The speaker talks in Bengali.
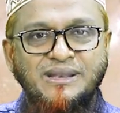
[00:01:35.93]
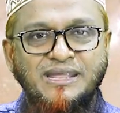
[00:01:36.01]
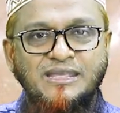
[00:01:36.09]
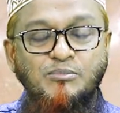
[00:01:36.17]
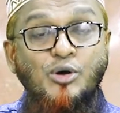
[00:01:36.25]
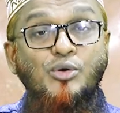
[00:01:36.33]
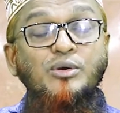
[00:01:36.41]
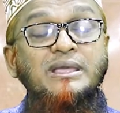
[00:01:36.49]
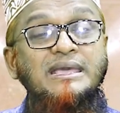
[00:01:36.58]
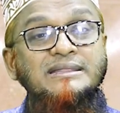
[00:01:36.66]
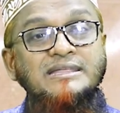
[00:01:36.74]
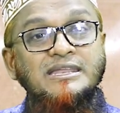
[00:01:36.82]
নেই বরং
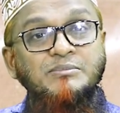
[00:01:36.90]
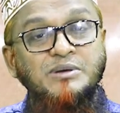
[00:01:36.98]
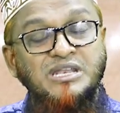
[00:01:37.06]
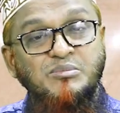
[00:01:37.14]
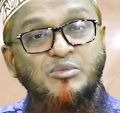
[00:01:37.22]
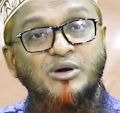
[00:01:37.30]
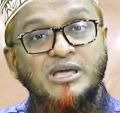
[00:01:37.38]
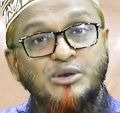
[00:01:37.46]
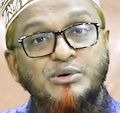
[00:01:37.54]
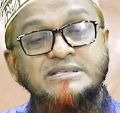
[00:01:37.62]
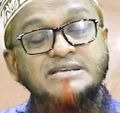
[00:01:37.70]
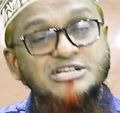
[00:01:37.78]
এদের বিনিময়ে
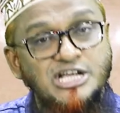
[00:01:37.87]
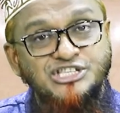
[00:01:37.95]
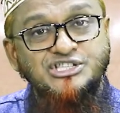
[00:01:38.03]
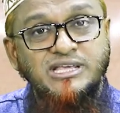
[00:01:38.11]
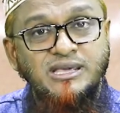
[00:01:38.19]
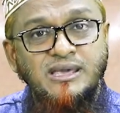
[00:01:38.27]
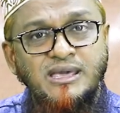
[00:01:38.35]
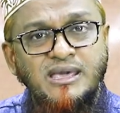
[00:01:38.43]
রয়েছে শাস্তি